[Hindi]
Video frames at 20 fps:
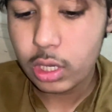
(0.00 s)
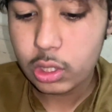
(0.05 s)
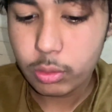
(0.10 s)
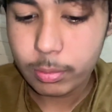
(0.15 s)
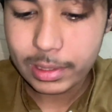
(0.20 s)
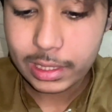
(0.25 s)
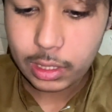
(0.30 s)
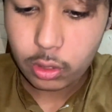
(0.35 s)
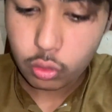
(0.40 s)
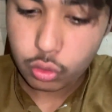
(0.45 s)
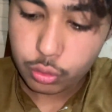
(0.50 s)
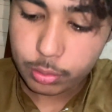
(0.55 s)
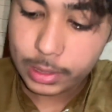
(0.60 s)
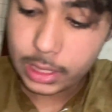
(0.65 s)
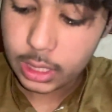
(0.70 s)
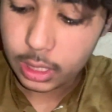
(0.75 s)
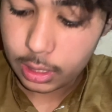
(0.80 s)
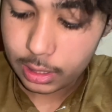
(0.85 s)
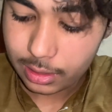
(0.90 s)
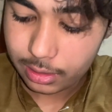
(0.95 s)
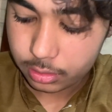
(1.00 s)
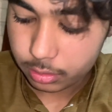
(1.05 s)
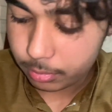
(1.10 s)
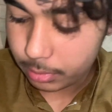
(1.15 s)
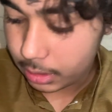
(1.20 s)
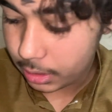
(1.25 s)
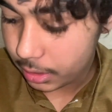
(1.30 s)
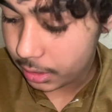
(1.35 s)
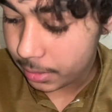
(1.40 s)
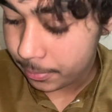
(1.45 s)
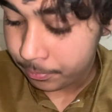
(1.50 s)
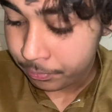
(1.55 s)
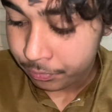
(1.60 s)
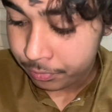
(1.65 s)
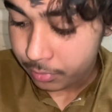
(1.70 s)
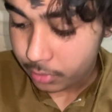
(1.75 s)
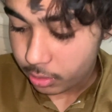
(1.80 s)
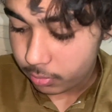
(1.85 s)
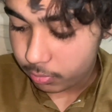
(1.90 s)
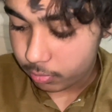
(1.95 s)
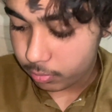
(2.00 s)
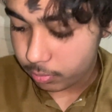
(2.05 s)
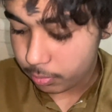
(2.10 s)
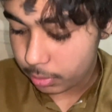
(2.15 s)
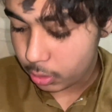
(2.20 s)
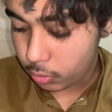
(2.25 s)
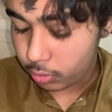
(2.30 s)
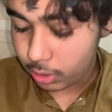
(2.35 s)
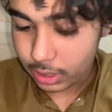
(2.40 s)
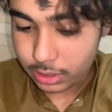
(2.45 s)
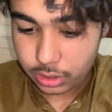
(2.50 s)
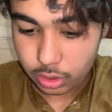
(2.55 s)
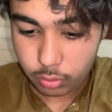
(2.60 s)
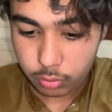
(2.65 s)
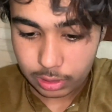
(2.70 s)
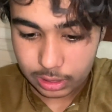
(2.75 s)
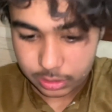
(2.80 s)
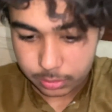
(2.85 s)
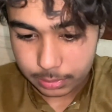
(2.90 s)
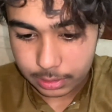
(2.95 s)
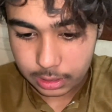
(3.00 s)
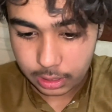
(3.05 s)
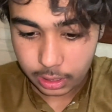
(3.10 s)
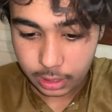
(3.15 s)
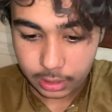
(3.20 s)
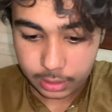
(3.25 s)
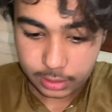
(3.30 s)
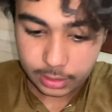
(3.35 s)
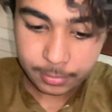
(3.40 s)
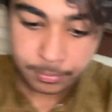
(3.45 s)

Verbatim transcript: तो बंदा कुछ भी खा लेता समय लगी बकवास शकवास भी खा ही लेता